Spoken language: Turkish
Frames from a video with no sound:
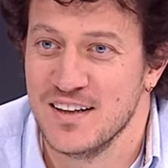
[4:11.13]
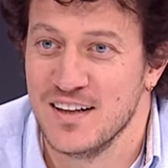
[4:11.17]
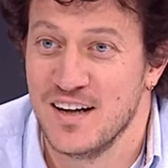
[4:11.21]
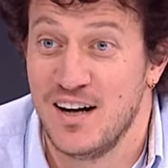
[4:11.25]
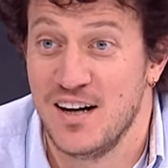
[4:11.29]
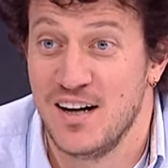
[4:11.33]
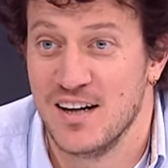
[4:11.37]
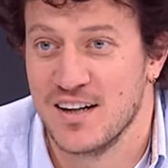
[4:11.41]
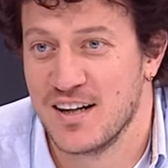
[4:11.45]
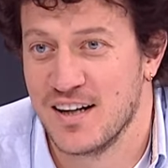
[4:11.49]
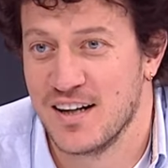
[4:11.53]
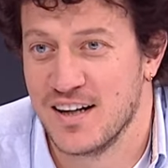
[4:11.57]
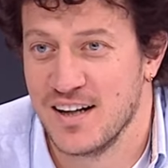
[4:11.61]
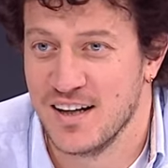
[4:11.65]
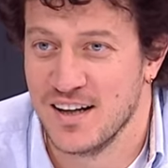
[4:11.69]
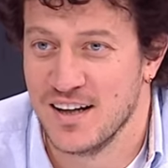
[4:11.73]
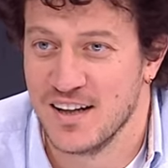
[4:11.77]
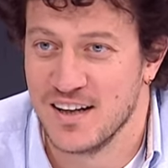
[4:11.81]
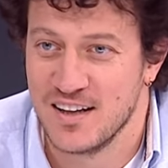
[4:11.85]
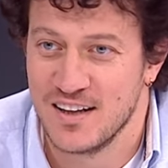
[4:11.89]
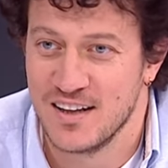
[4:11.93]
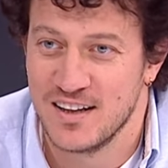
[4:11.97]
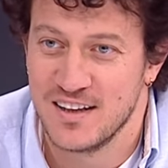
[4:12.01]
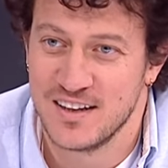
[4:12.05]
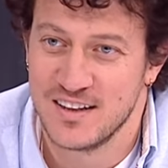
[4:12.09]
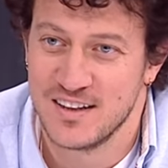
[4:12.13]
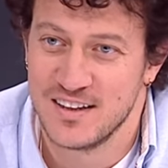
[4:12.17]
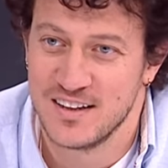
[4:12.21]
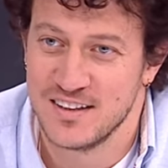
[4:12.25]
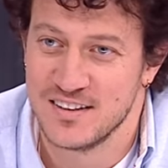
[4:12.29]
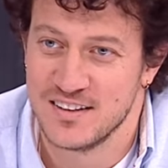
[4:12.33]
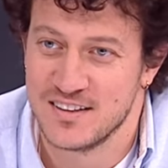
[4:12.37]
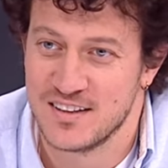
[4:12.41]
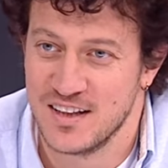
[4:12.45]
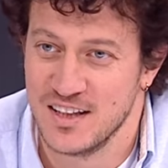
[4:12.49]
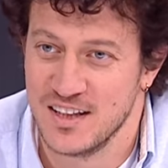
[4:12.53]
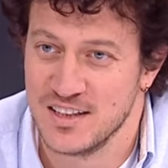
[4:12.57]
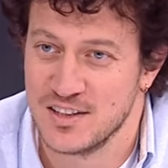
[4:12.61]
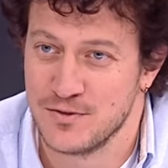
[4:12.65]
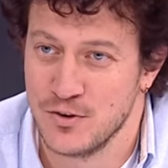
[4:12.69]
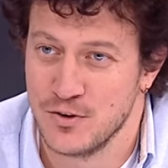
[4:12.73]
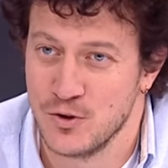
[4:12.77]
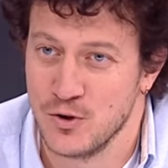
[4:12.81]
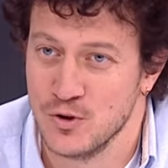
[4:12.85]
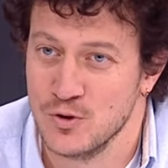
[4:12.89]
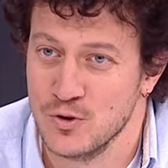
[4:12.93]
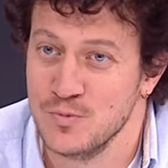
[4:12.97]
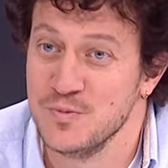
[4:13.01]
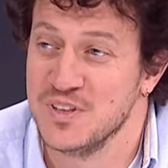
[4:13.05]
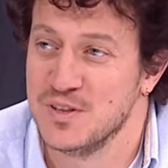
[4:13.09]
Ankara'ya transfer
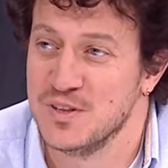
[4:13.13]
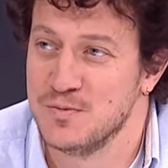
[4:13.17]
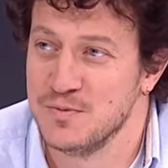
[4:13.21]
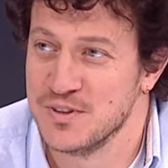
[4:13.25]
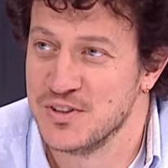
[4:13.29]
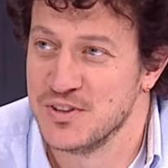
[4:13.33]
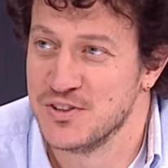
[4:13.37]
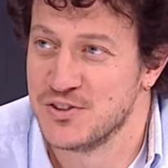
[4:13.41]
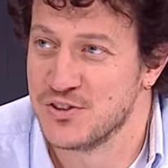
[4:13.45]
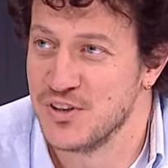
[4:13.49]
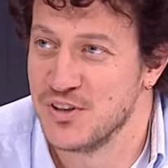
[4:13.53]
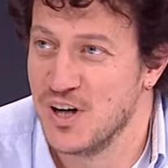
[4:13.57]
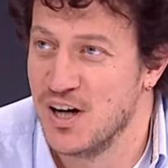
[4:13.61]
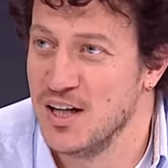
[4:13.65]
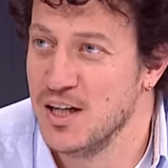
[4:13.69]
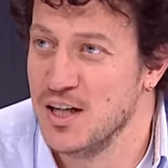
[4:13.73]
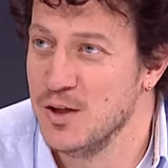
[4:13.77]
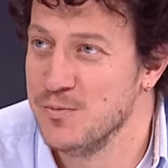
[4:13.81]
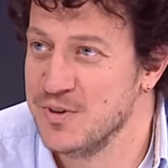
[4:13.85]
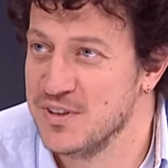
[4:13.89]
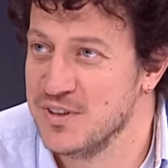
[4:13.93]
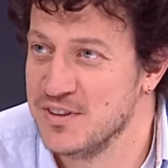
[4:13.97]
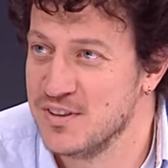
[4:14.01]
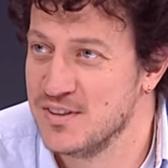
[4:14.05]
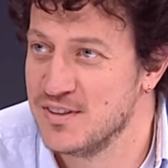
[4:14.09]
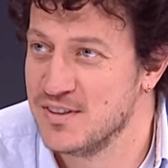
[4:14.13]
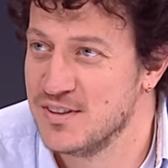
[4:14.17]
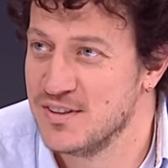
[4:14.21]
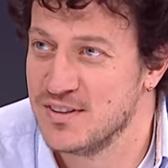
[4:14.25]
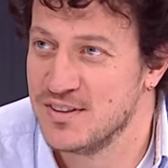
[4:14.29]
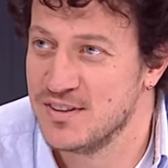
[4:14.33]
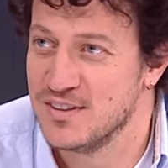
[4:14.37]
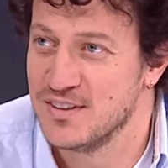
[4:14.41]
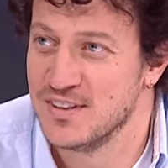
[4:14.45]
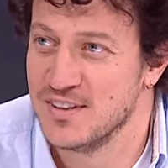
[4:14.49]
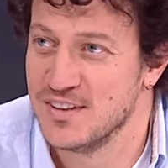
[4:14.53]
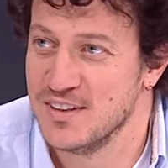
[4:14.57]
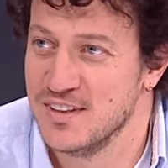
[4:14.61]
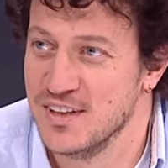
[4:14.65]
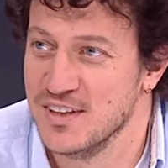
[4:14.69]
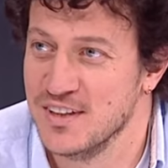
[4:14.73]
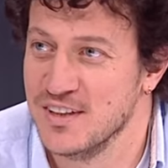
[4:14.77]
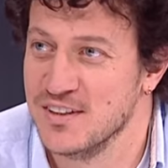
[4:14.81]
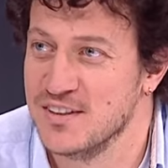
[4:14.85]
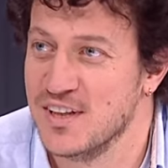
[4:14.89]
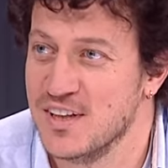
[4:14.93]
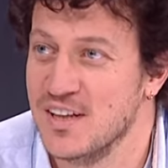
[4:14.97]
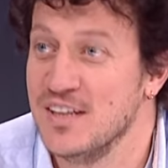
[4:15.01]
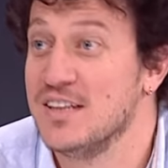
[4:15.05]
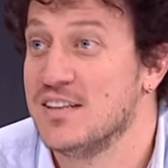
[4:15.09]
oldum. İzmir dışında ailemin
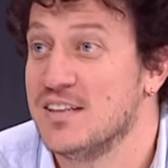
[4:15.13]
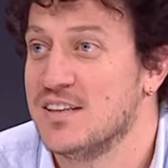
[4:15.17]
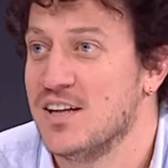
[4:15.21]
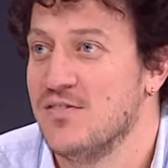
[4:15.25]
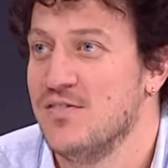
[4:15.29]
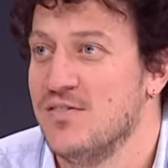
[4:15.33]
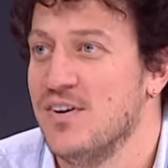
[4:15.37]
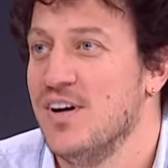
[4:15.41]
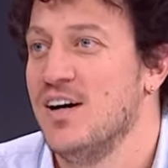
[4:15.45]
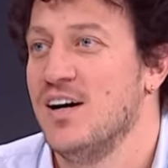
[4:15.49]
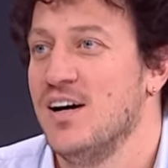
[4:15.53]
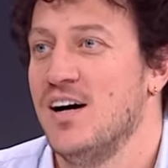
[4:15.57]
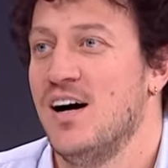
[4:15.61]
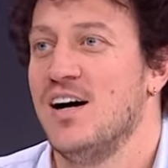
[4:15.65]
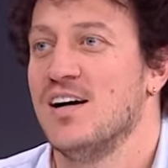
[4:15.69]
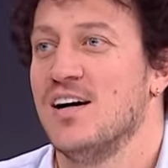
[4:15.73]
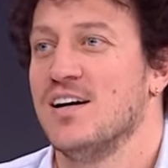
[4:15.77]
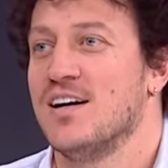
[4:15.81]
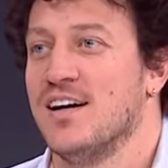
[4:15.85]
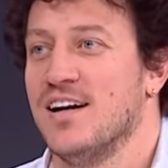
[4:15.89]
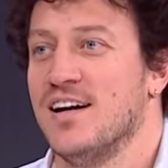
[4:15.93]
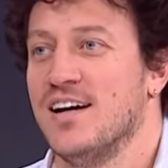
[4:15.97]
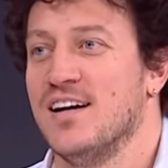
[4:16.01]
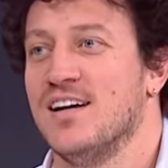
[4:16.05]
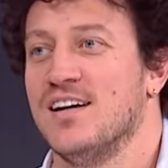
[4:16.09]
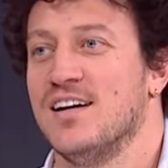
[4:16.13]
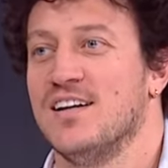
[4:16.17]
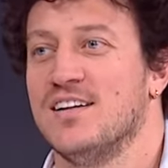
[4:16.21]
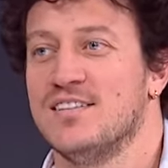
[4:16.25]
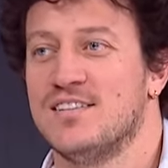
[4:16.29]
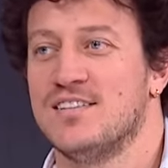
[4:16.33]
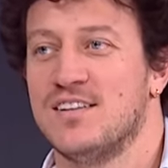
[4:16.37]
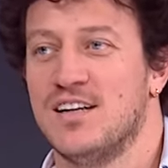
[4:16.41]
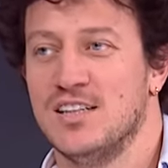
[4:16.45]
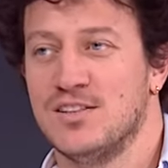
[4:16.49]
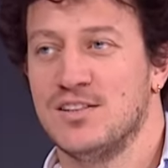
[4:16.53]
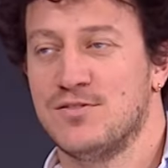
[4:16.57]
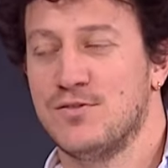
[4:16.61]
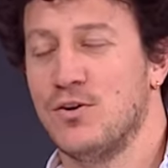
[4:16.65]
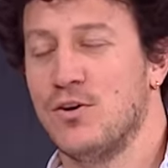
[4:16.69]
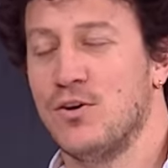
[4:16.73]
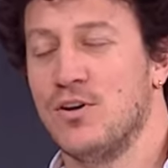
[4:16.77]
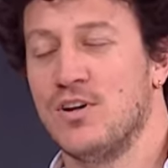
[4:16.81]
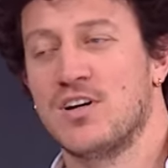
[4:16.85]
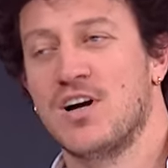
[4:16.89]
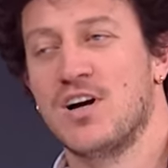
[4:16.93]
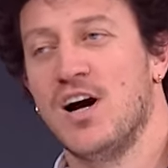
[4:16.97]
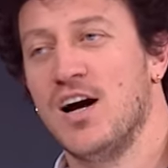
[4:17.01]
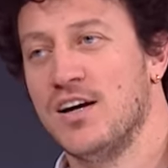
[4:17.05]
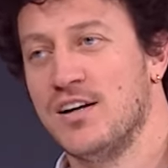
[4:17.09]
yanından ilk defa Ankara'ya transfer
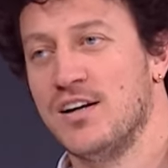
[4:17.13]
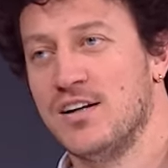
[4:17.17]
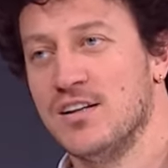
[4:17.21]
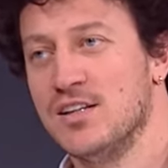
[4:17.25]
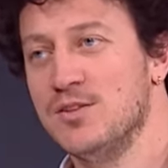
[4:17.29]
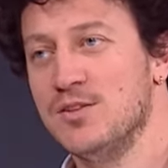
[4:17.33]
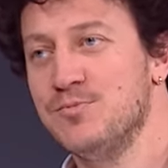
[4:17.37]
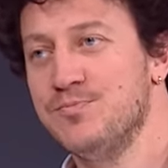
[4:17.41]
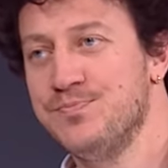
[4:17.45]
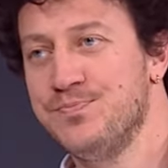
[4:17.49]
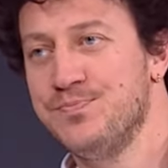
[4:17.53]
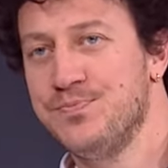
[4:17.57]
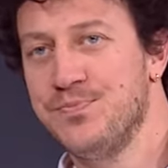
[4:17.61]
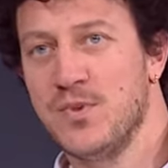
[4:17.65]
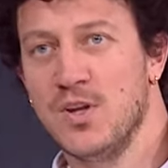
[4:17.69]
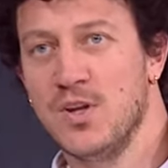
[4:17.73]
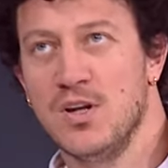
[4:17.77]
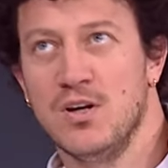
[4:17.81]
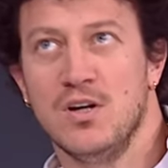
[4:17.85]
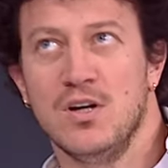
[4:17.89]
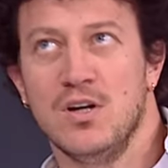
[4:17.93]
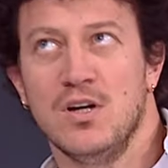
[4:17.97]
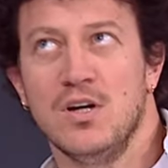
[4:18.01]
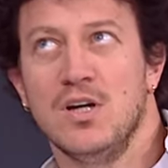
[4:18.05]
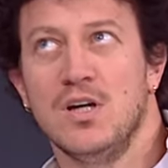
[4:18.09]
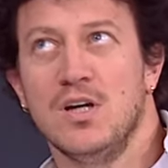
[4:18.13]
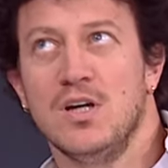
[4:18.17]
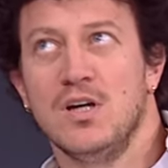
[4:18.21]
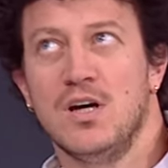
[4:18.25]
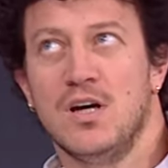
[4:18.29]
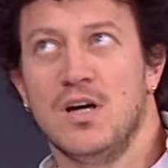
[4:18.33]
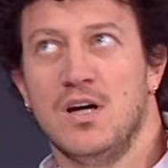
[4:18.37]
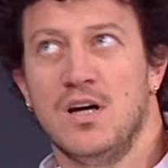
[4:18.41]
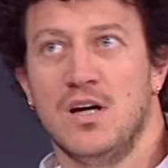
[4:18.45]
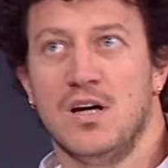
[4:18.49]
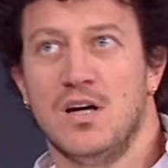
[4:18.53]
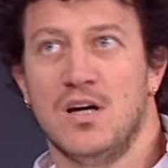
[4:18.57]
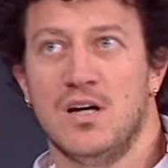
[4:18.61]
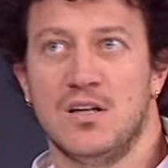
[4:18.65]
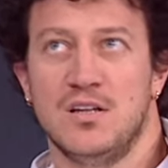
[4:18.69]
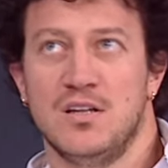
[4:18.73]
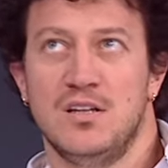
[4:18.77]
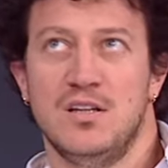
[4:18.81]
olarak ayrıldım. Kaç yaşlarındaydın o zaman?